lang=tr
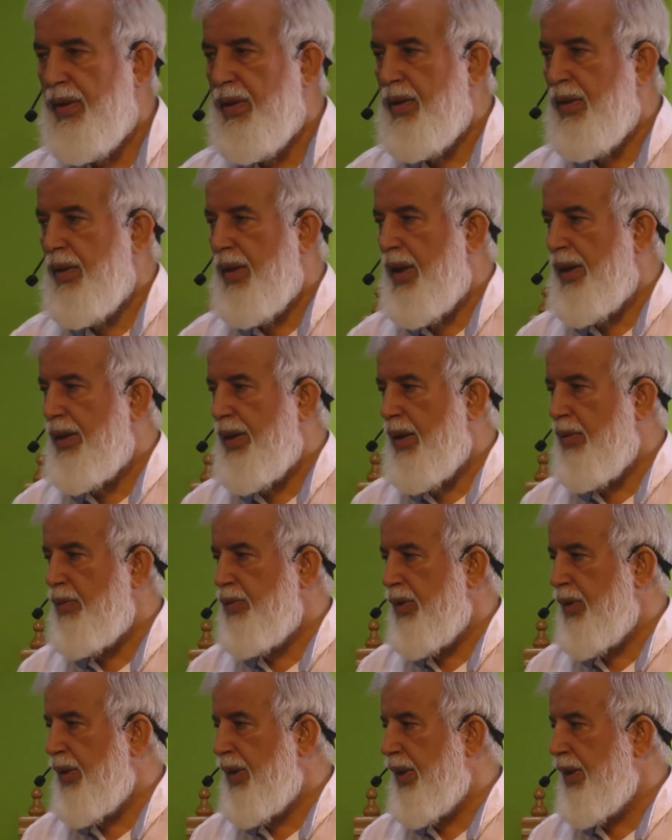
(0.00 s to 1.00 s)

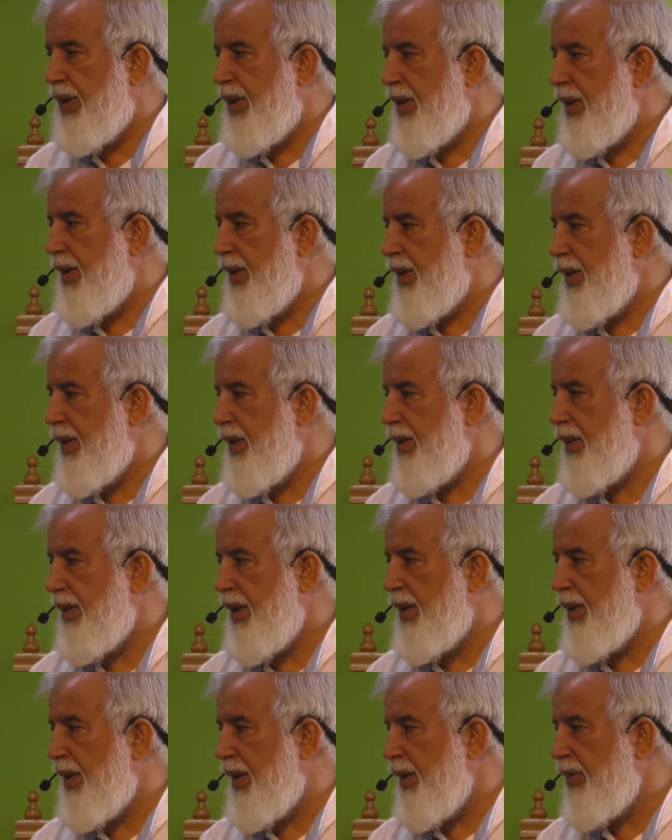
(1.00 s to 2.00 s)
Elhamdülillah,
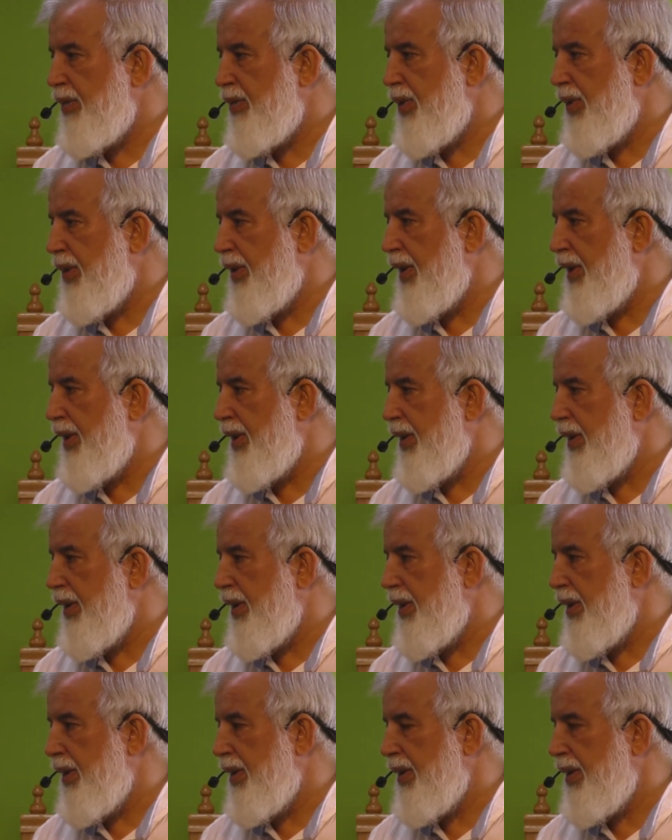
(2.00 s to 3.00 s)

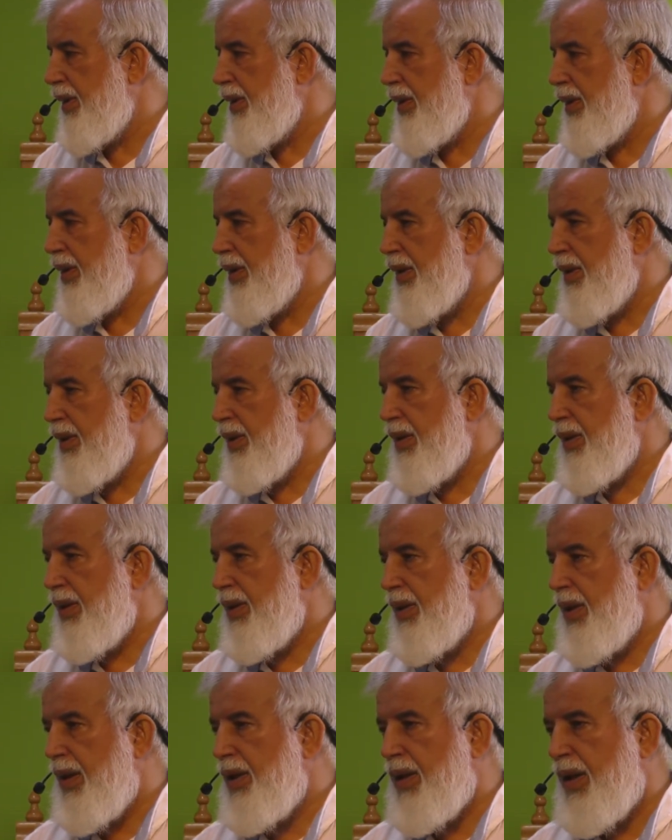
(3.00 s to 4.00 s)
elhamdülillah.
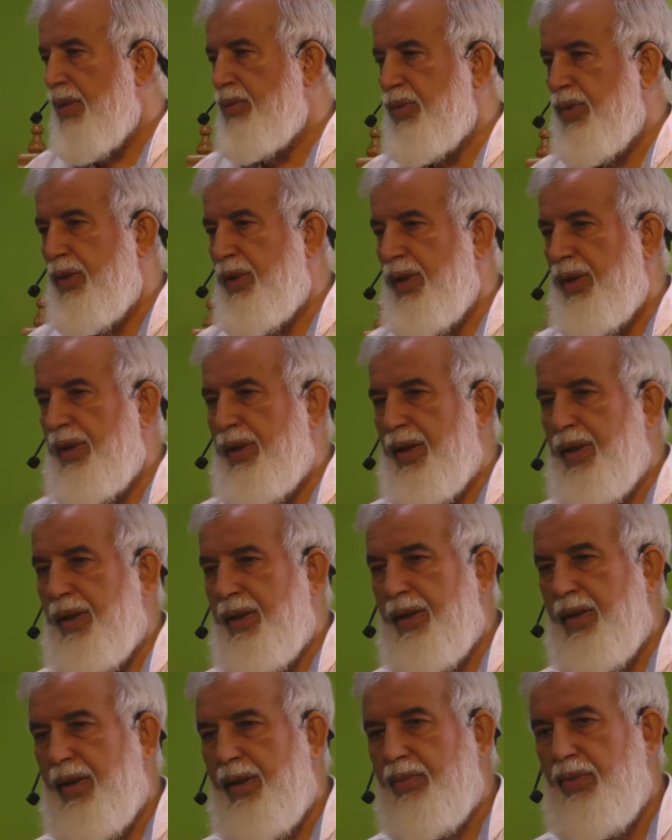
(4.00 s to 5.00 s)

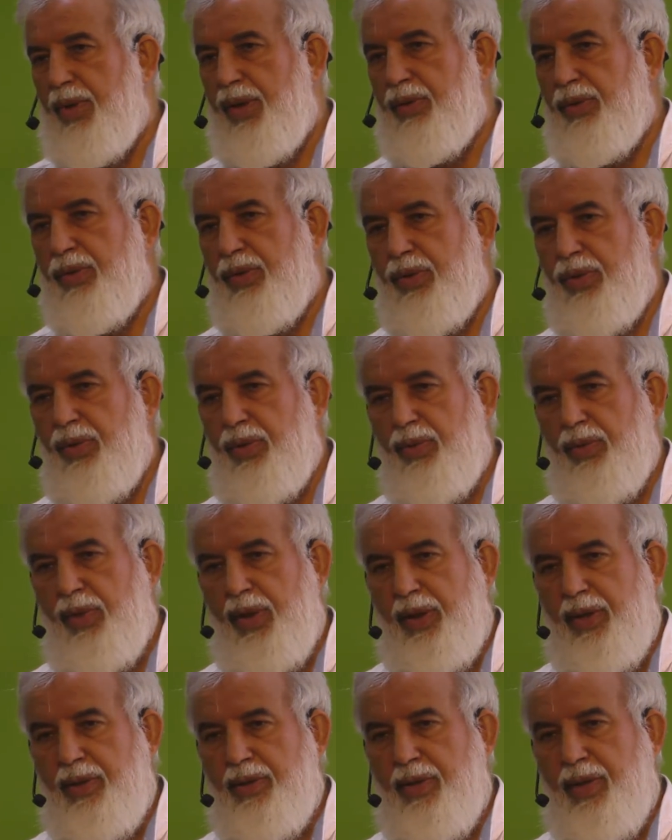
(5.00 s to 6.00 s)
Elhamdülillahi nehmaduhu
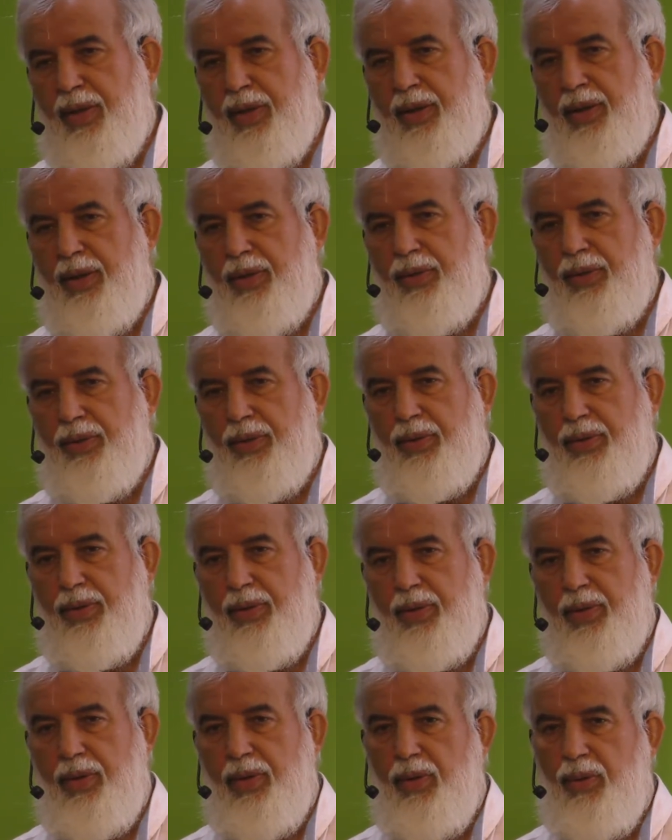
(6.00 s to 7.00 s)
ve nesta'inuhu
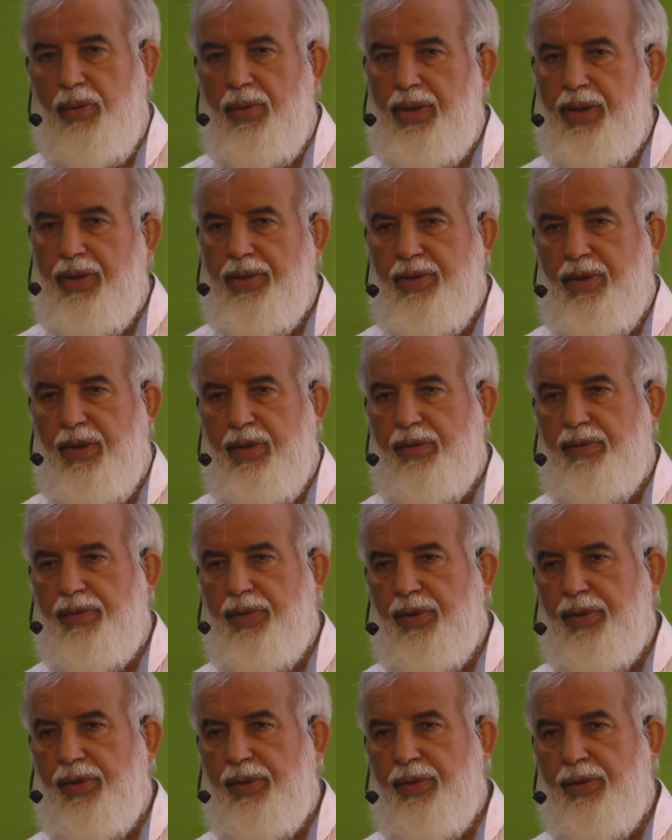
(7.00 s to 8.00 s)
ve
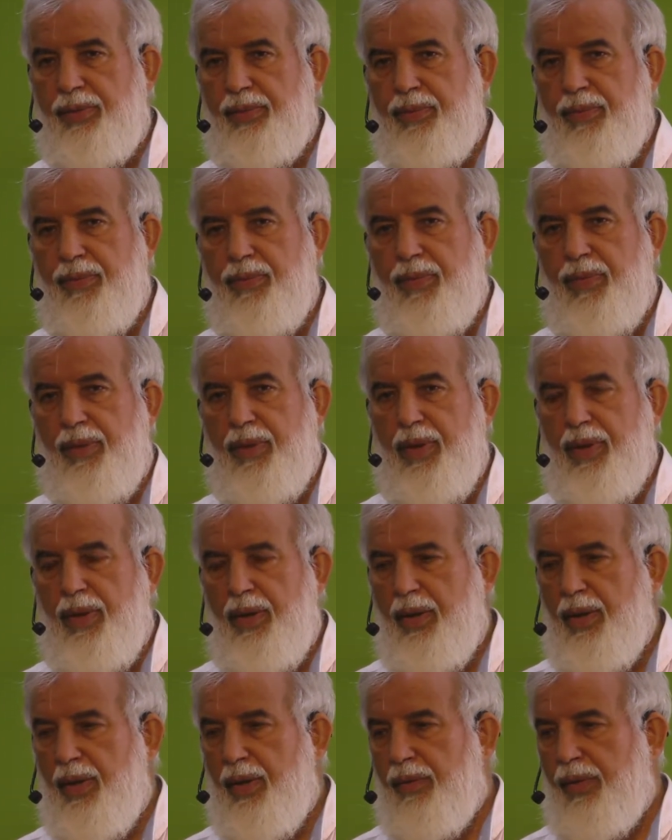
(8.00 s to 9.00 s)
nestağfiruhu.
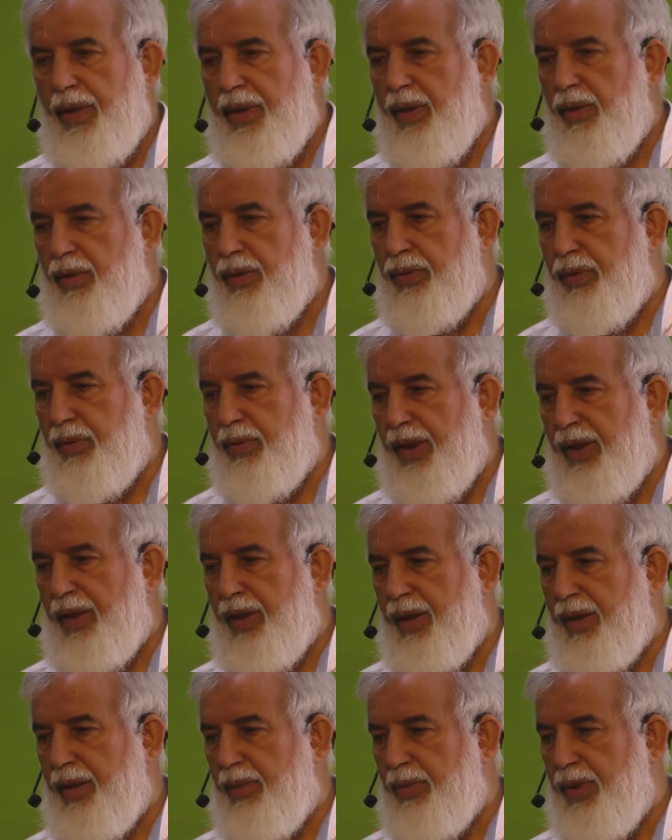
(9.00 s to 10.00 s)
Ve na'udhu
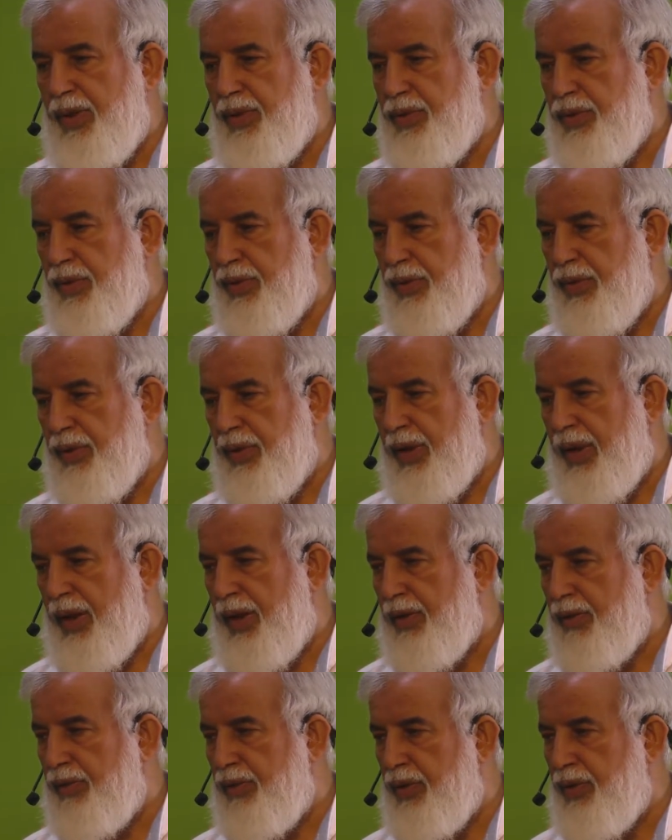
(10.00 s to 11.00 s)
billahi min şururi
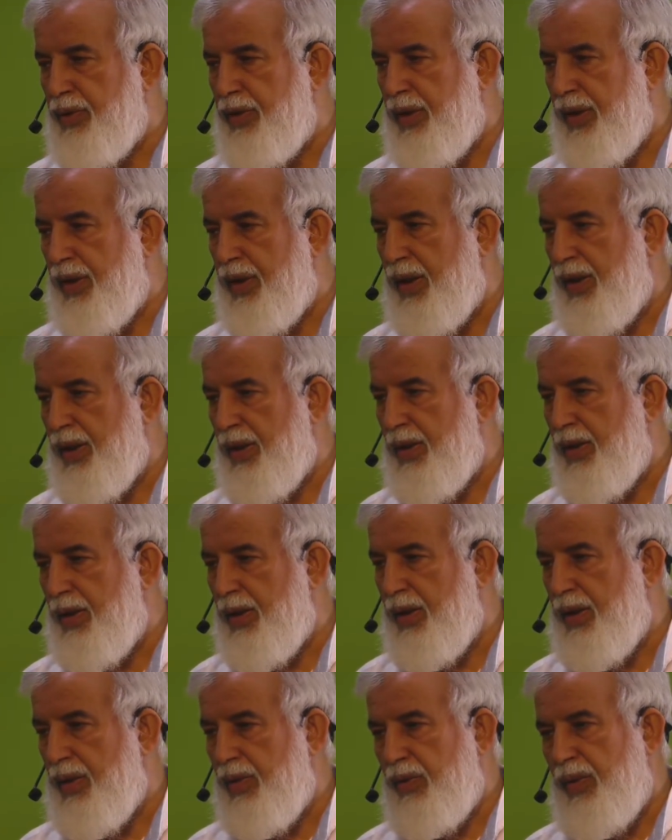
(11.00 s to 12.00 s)
enfusina
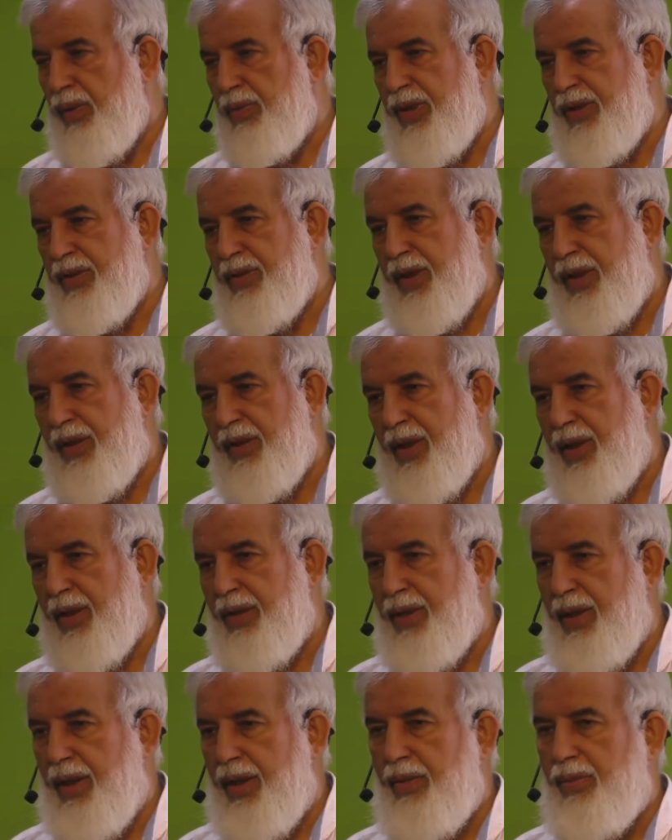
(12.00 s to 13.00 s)
ve min
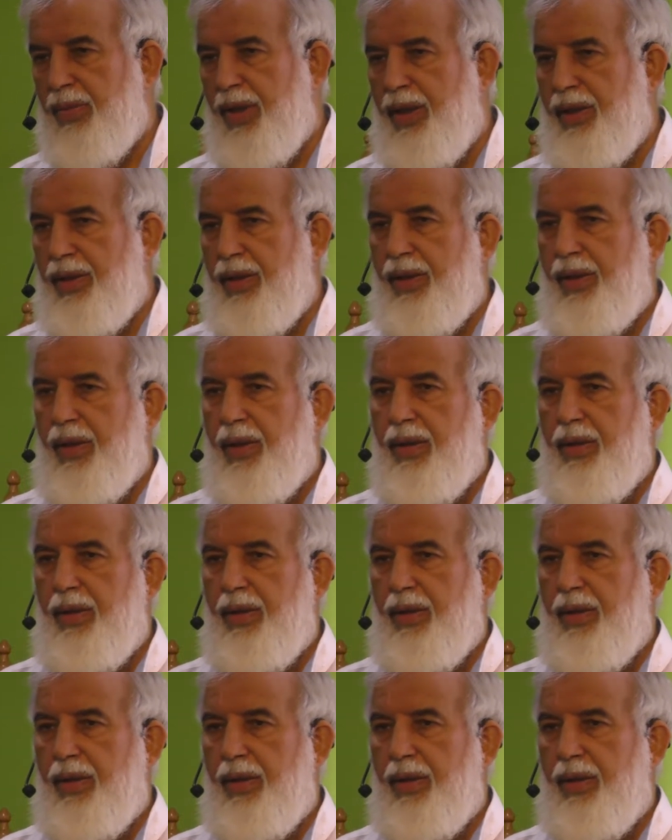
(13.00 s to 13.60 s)
seyyiati amalina.